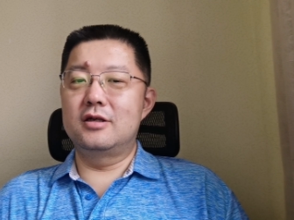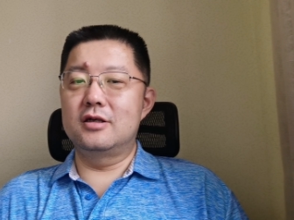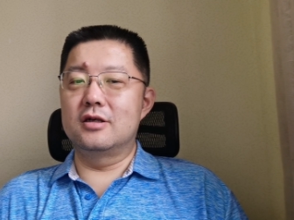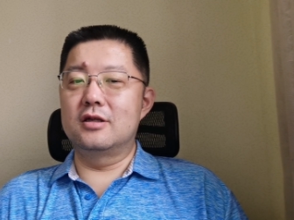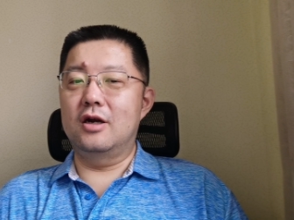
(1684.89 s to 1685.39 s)

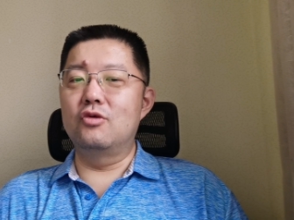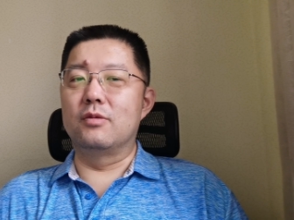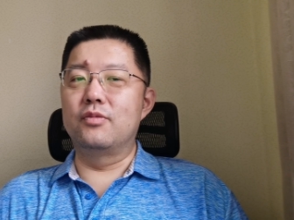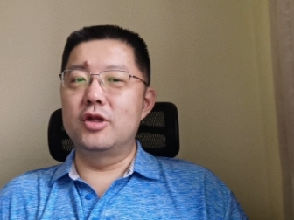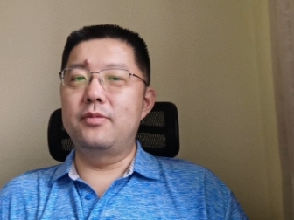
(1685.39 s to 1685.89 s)
这个当然
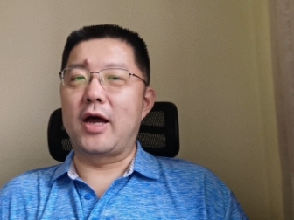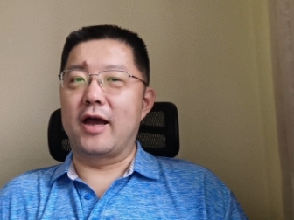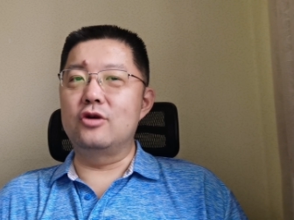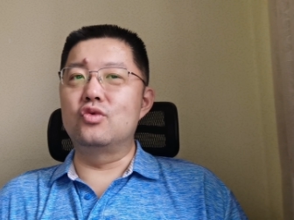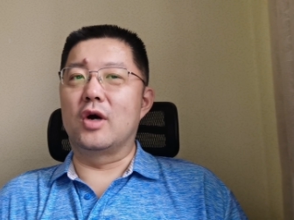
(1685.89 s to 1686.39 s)
我们不能
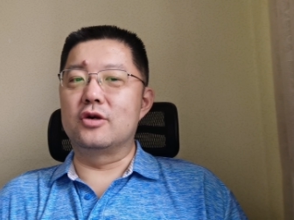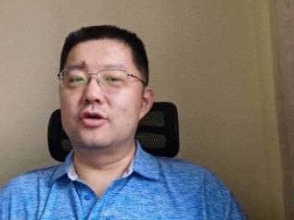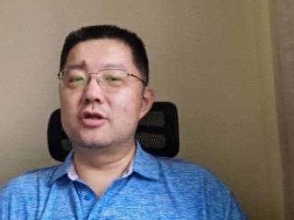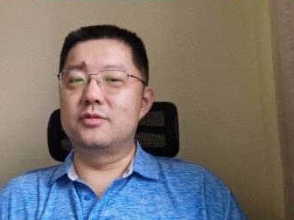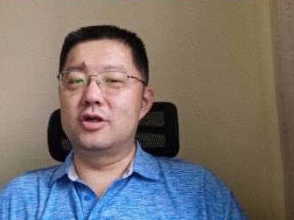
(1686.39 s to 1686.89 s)
排除啊，
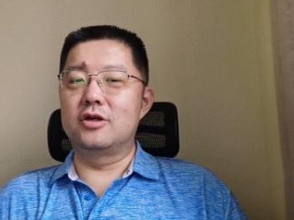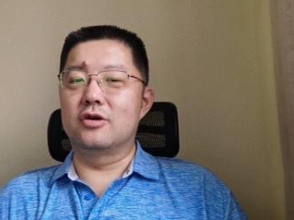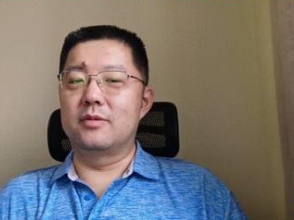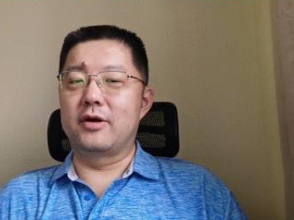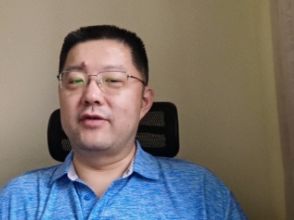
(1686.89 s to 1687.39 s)
说是不是
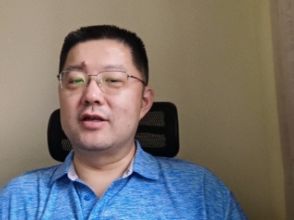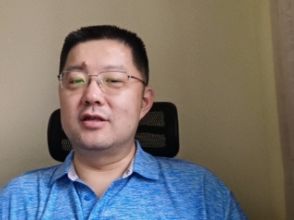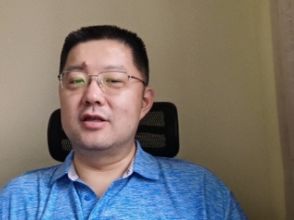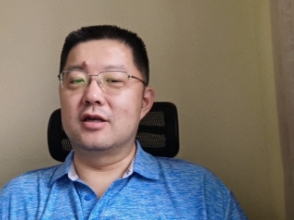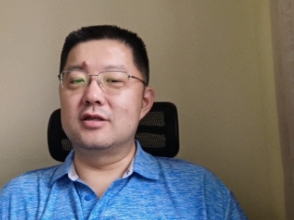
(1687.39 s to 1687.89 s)
有人把翻
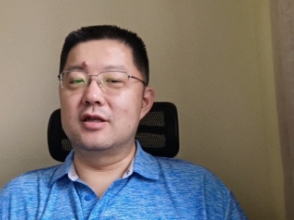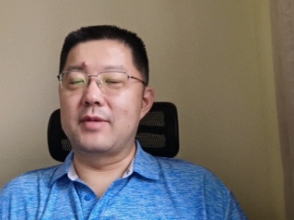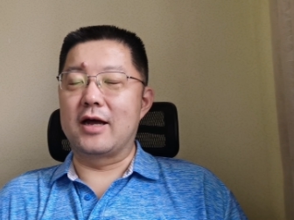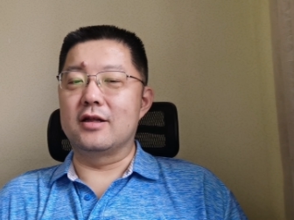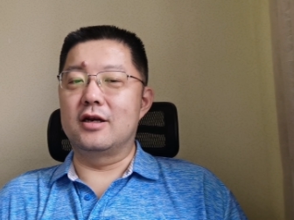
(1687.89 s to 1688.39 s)
新机当新
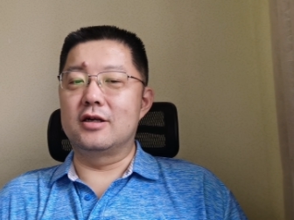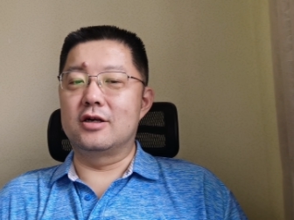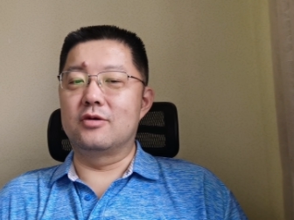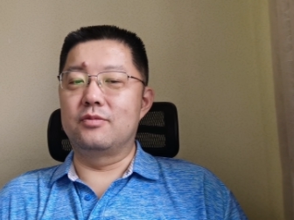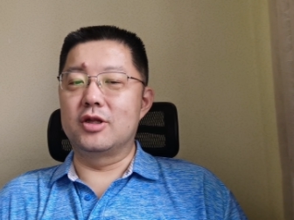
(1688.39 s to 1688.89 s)
的卖给你？了？
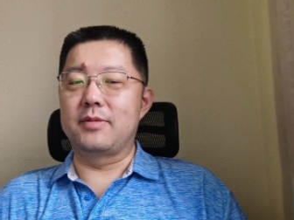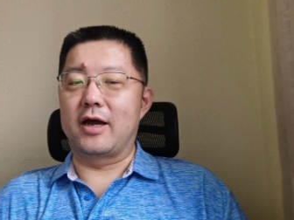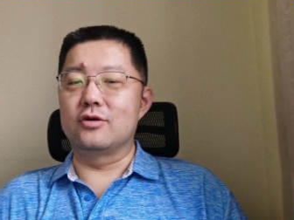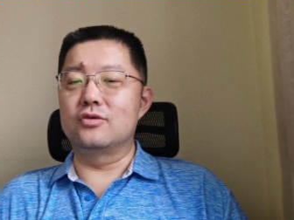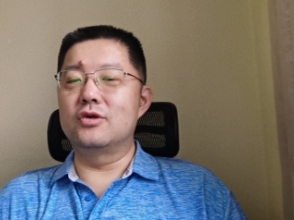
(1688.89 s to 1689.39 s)
这事儿我们不能
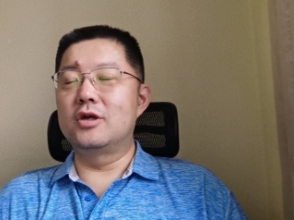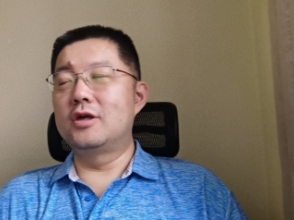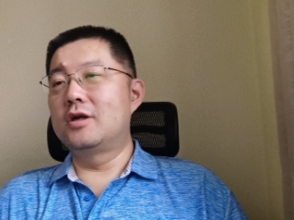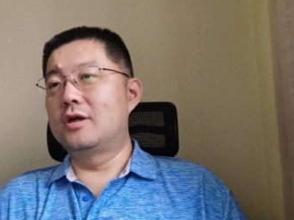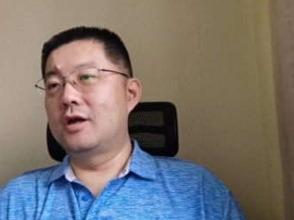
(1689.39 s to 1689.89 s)
排除。
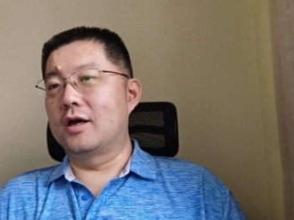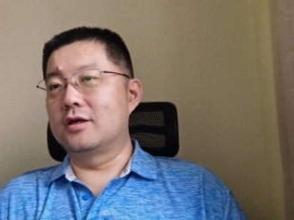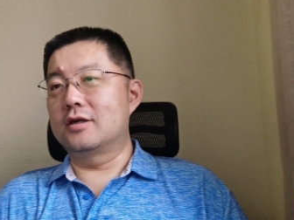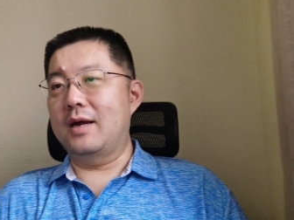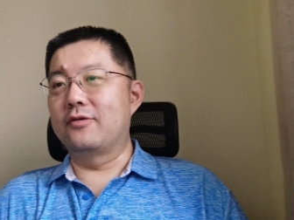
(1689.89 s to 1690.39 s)

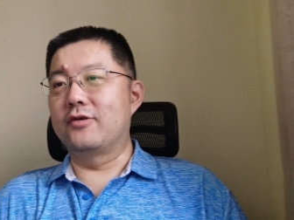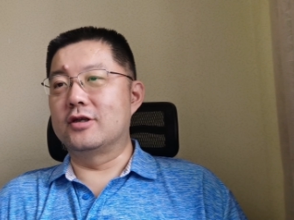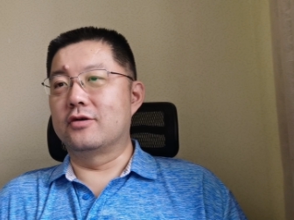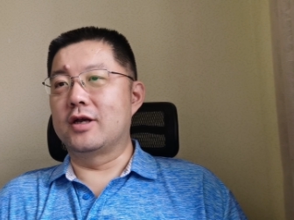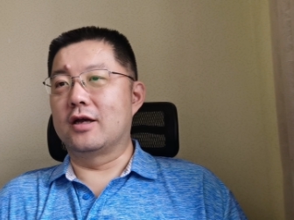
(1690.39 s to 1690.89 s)
哎，但是大部
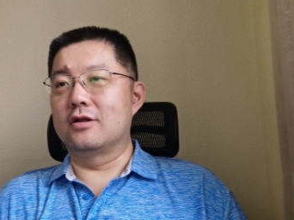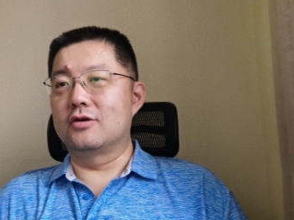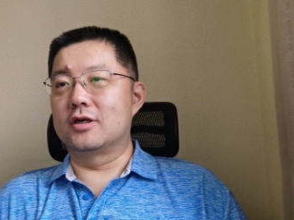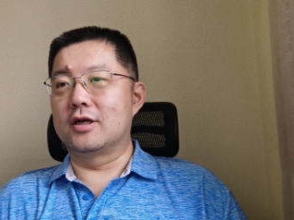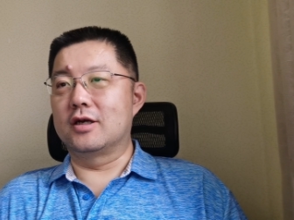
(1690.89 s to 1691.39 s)
分情况下呢
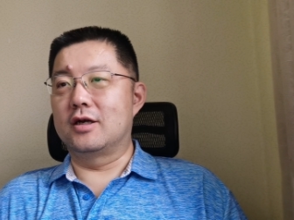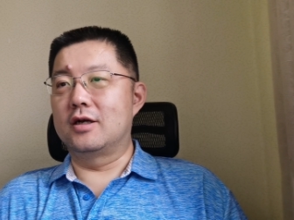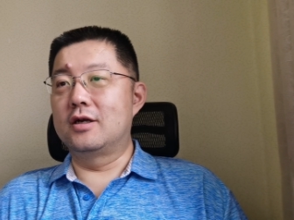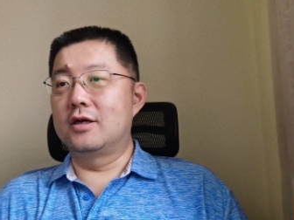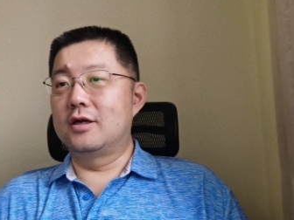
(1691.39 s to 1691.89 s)
都是这
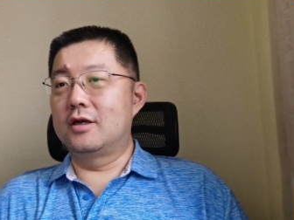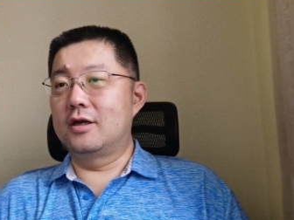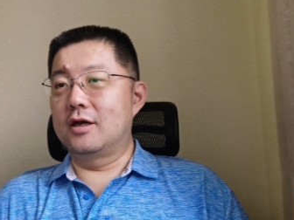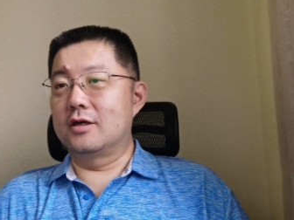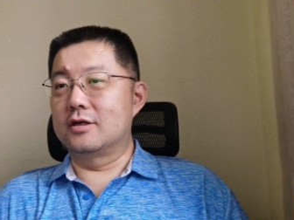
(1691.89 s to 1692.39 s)
个
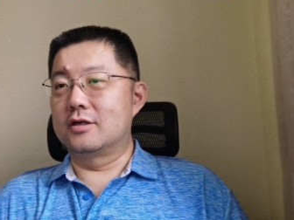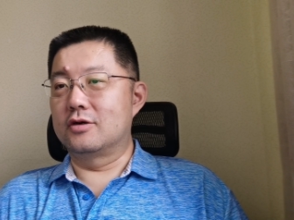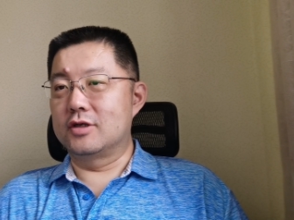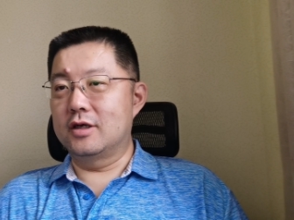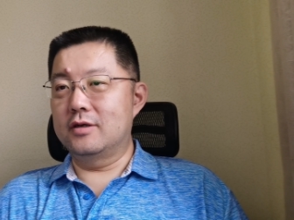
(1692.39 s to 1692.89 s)
呃就是
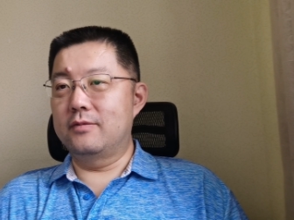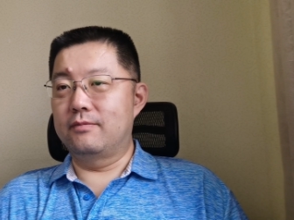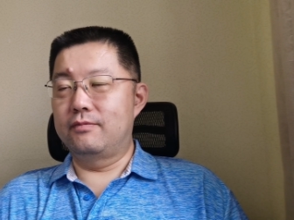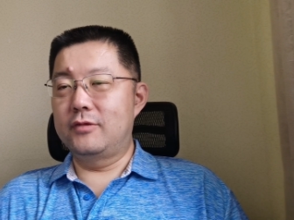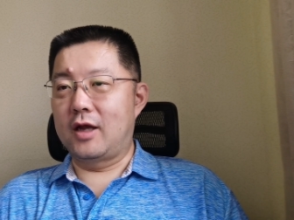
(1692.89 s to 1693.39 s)
手机
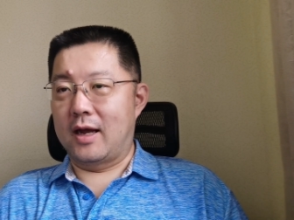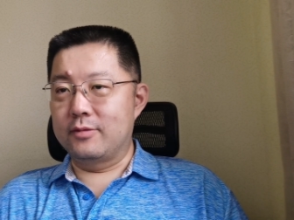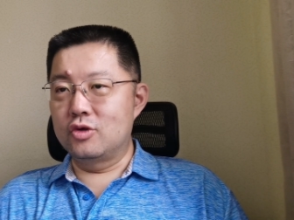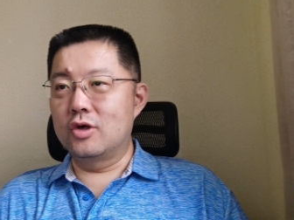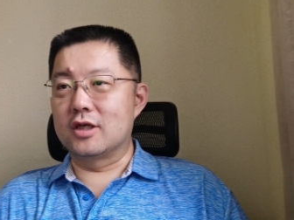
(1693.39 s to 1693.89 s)

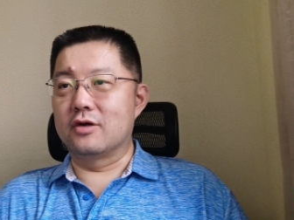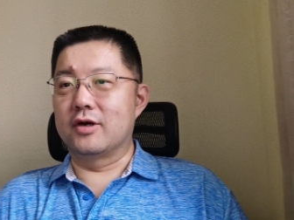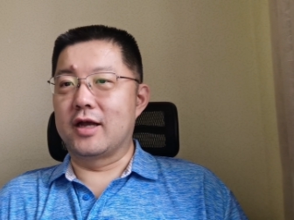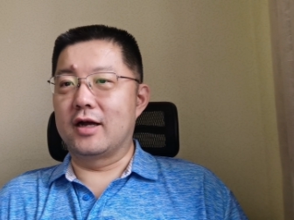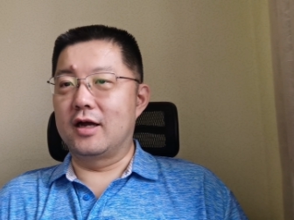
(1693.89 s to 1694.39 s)
还不错的情
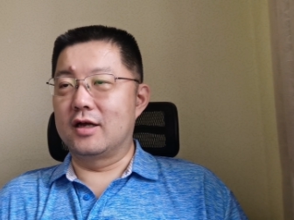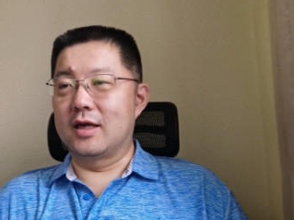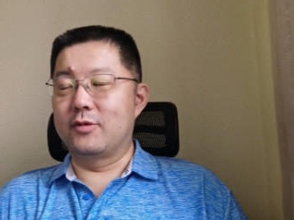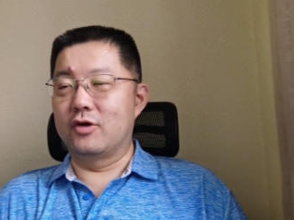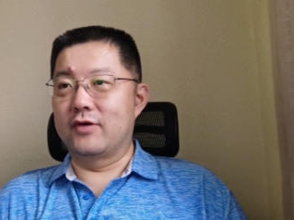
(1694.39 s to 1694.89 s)
况下，哎
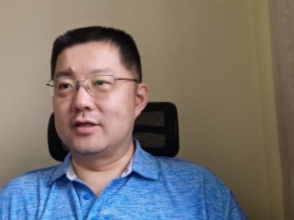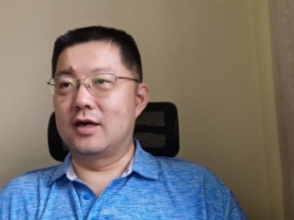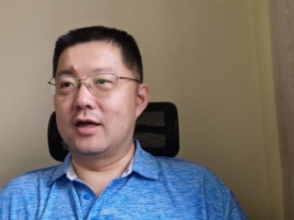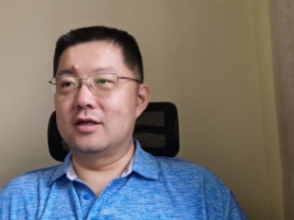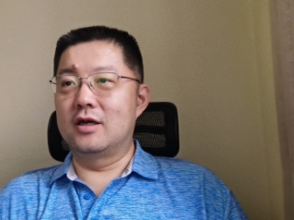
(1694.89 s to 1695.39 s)
他们会翻
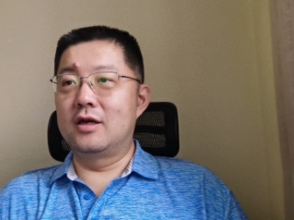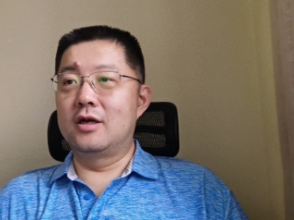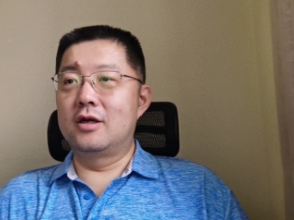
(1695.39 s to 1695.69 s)
新来。